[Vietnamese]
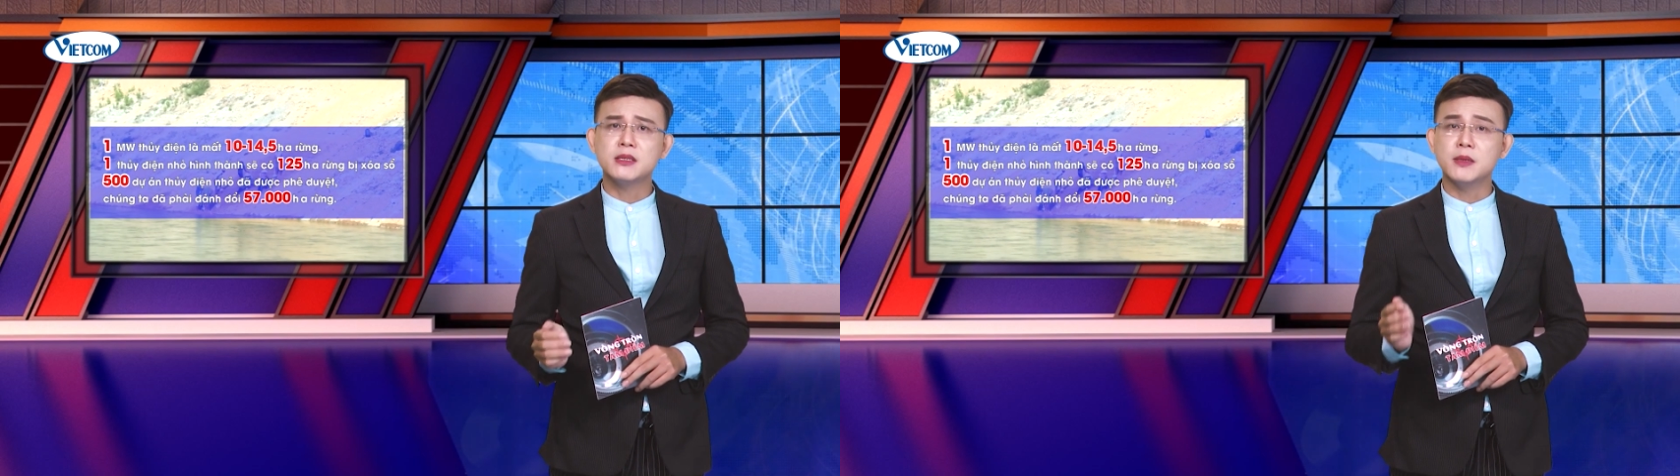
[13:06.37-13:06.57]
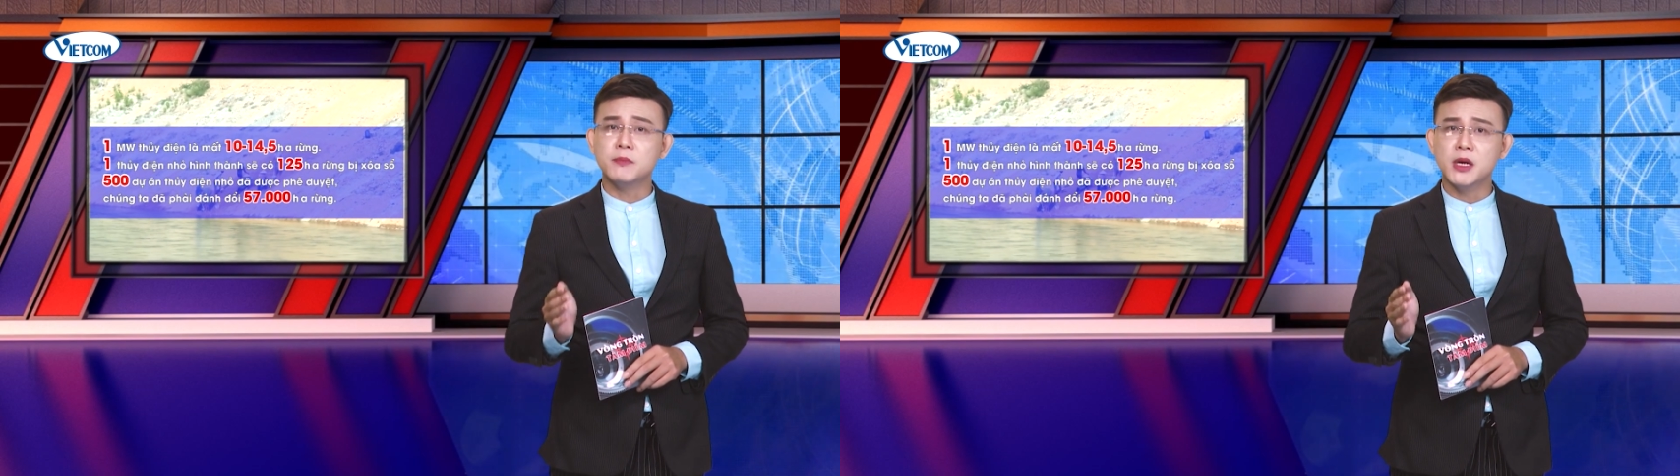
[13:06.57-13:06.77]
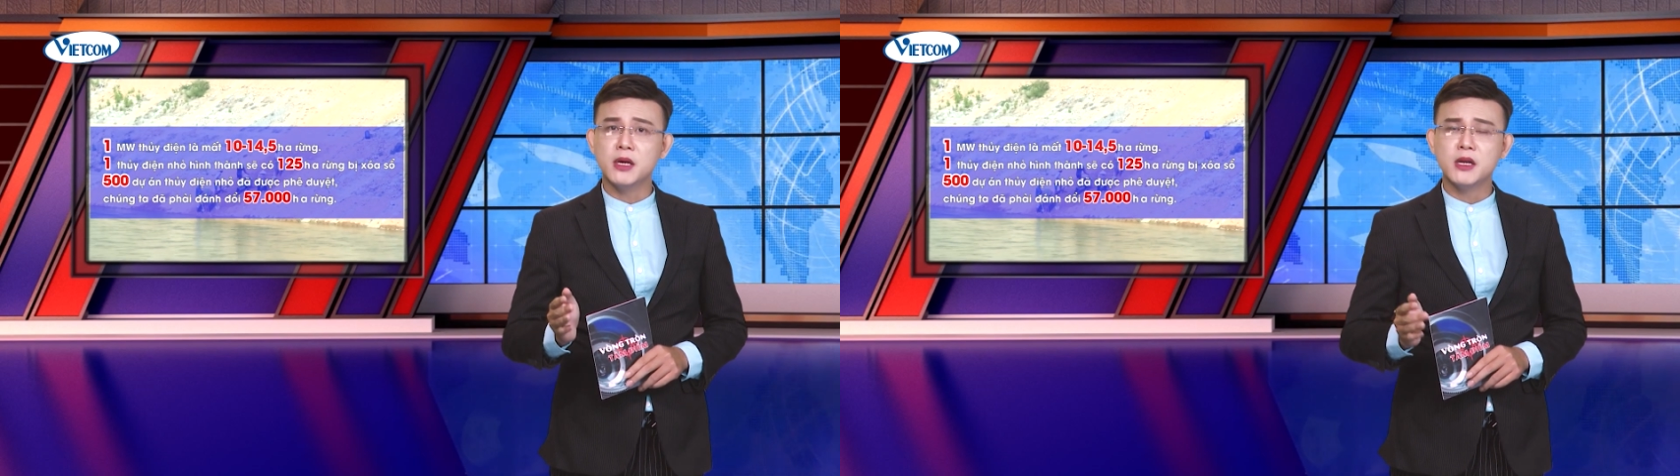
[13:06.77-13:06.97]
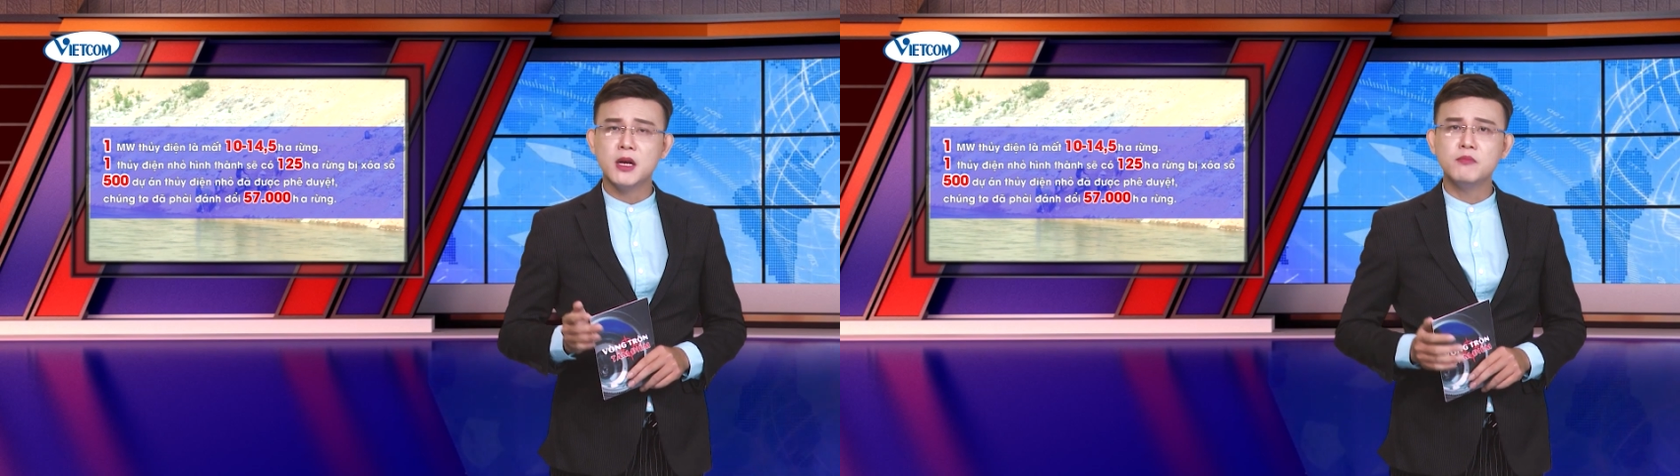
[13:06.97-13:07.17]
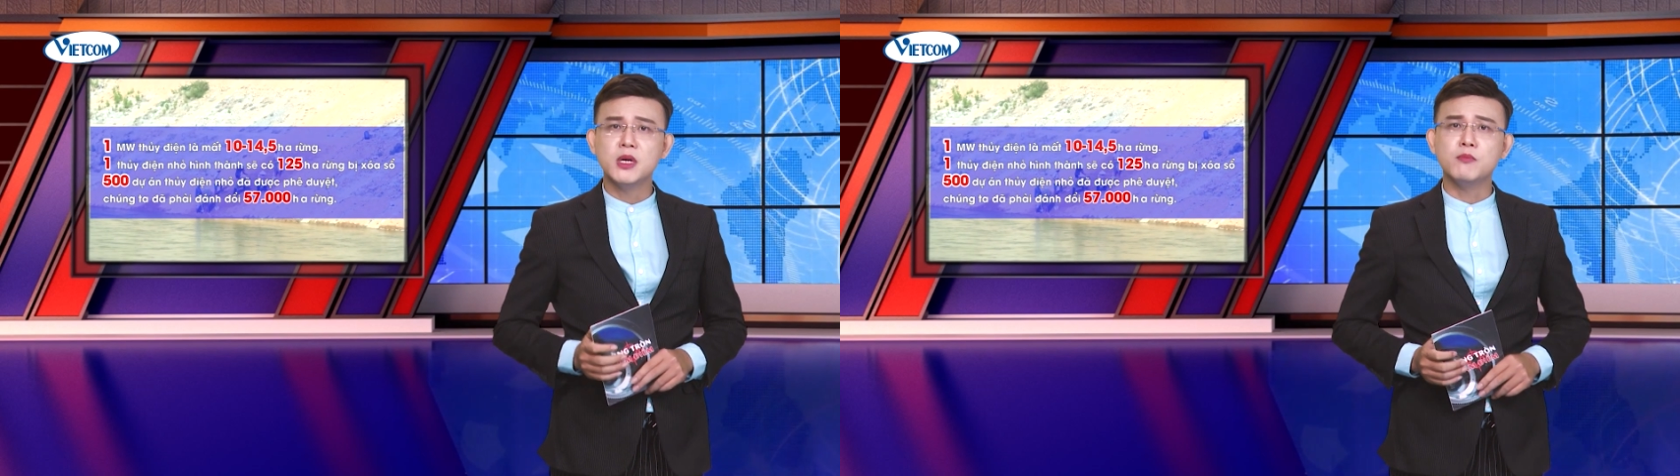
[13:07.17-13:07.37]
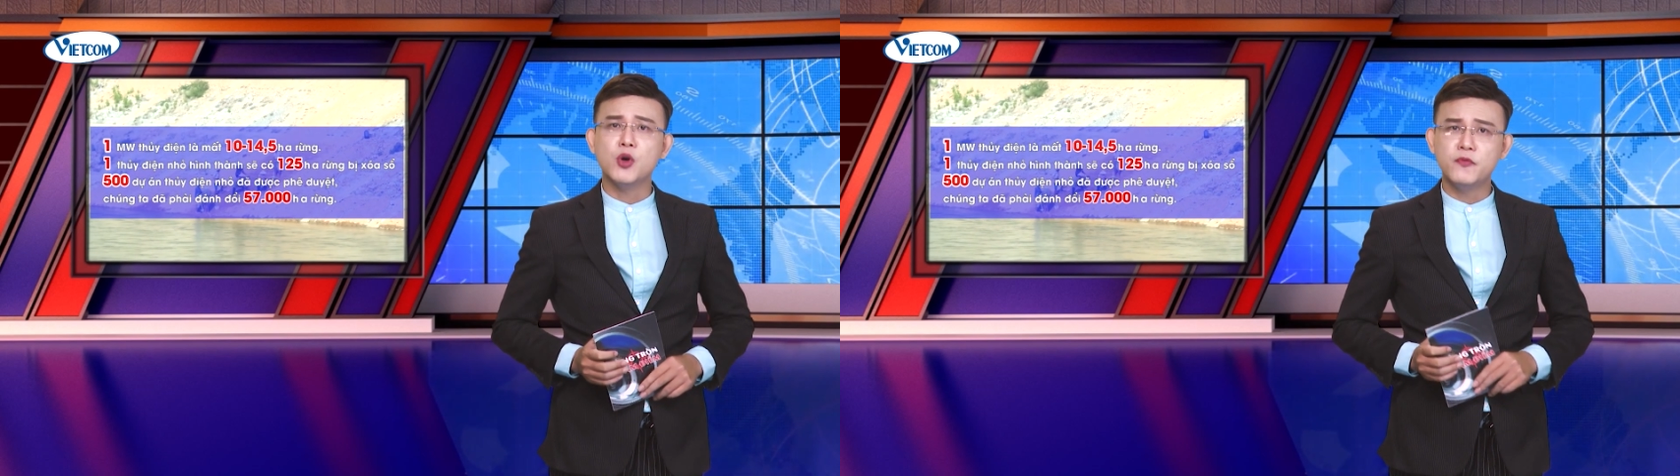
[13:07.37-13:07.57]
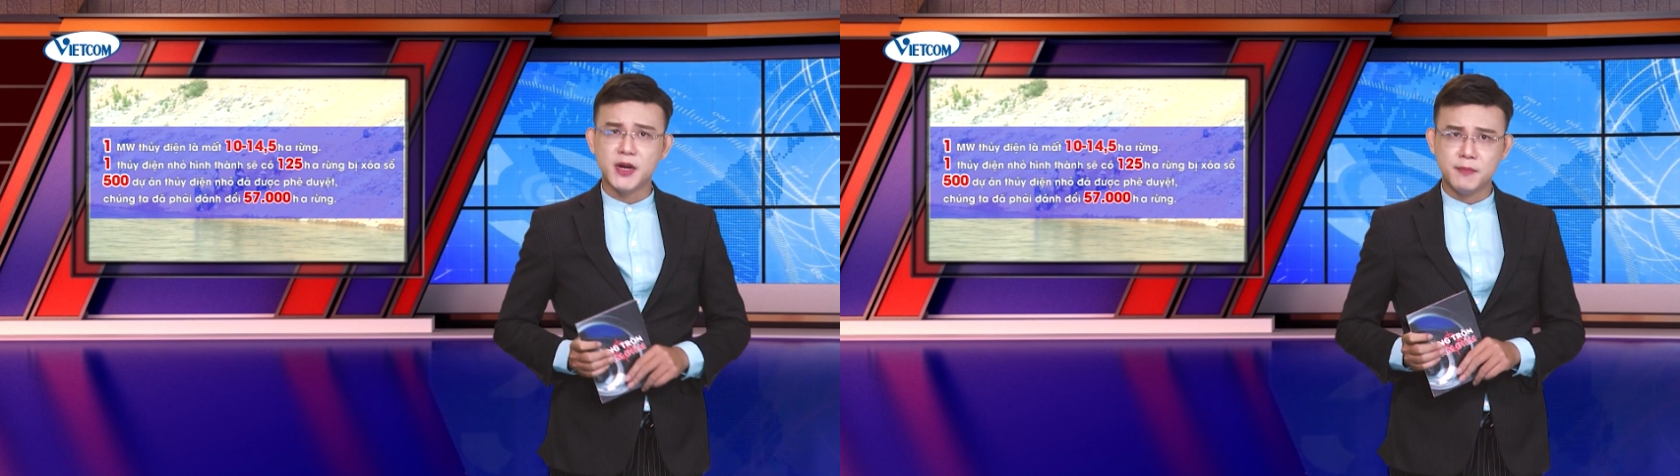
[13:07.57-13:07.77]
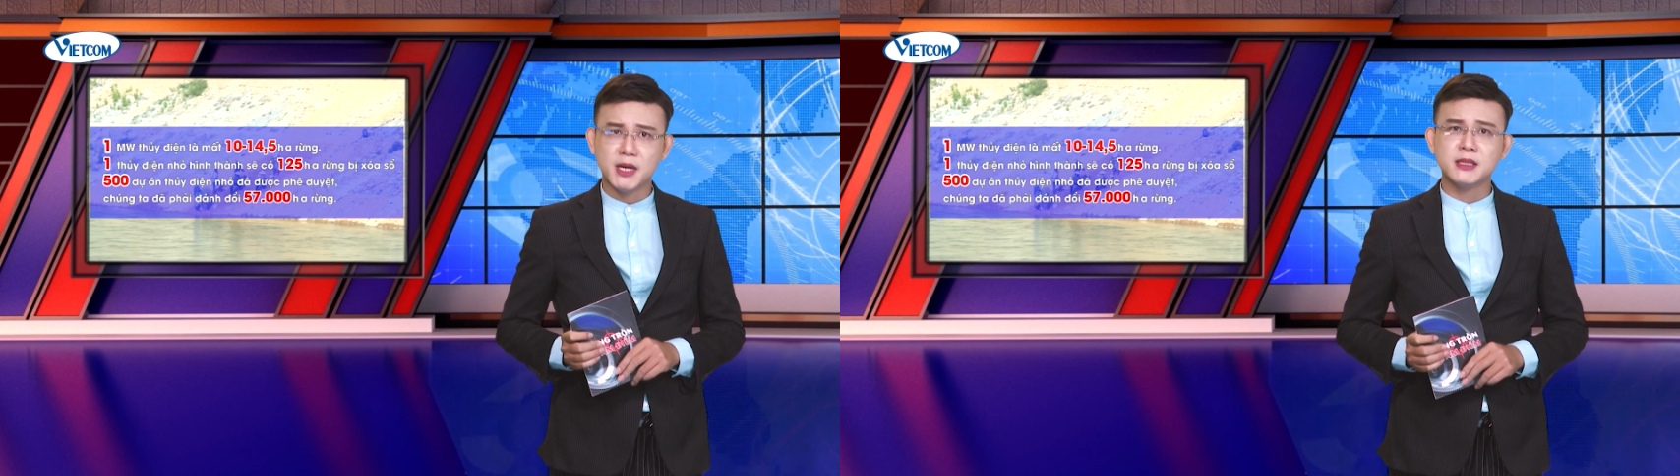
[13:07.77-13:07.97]
từ 10 đến
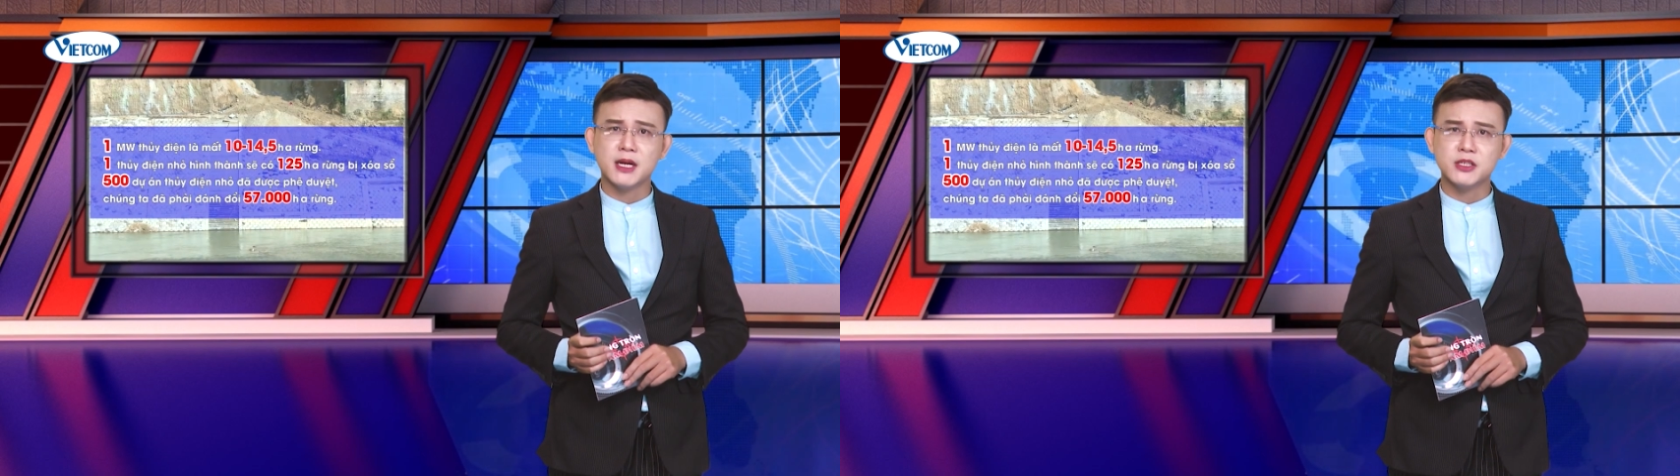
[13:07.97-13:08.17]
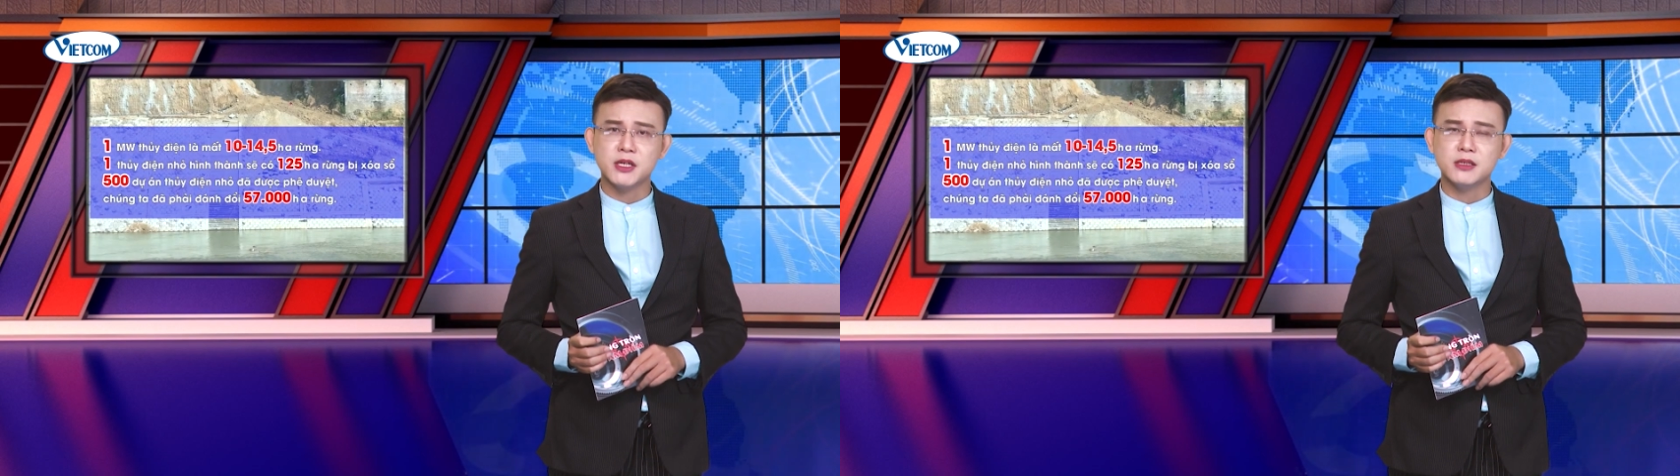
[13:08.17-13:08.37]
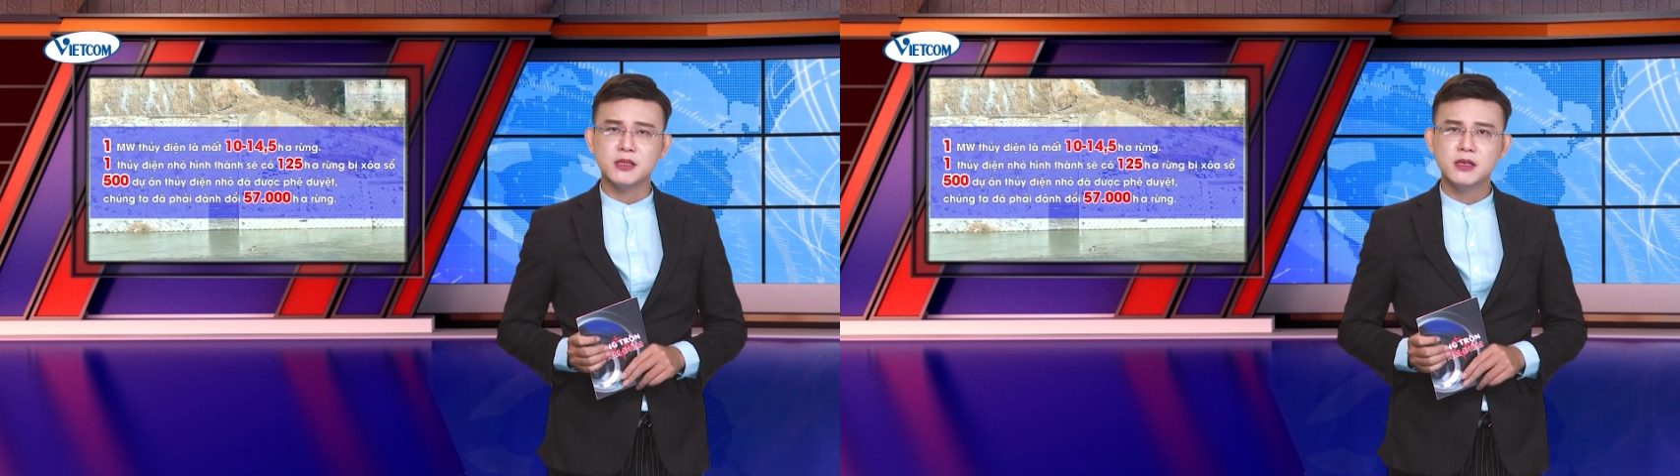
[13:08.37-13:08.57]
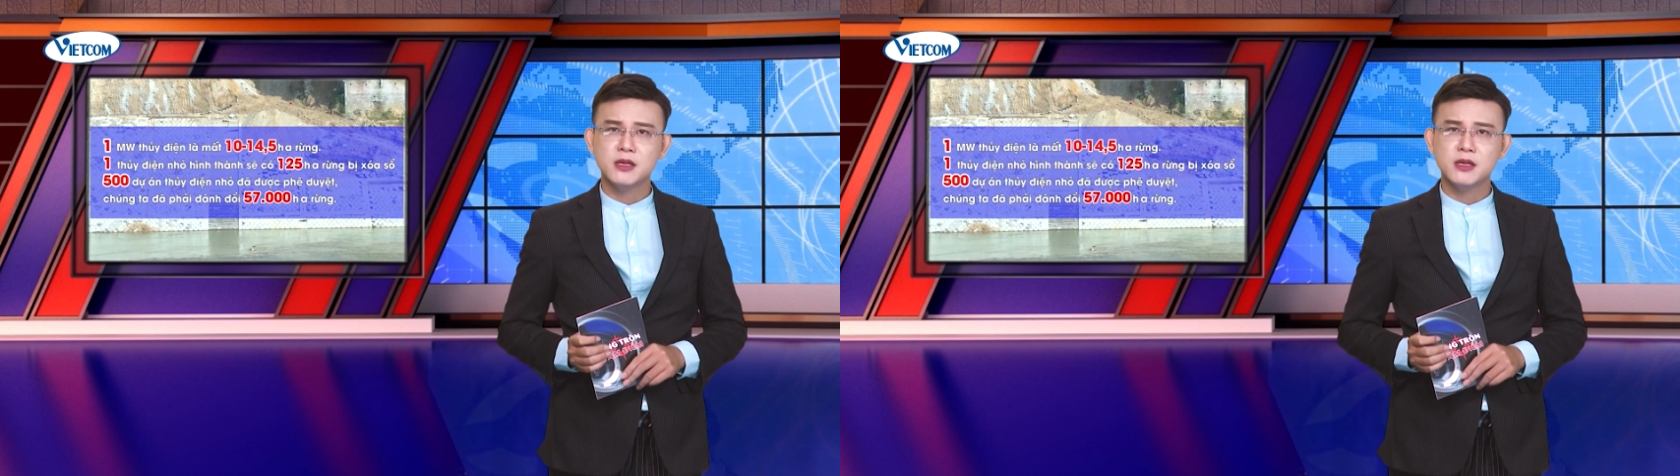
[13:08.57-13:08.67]
14,5 hecta rừng.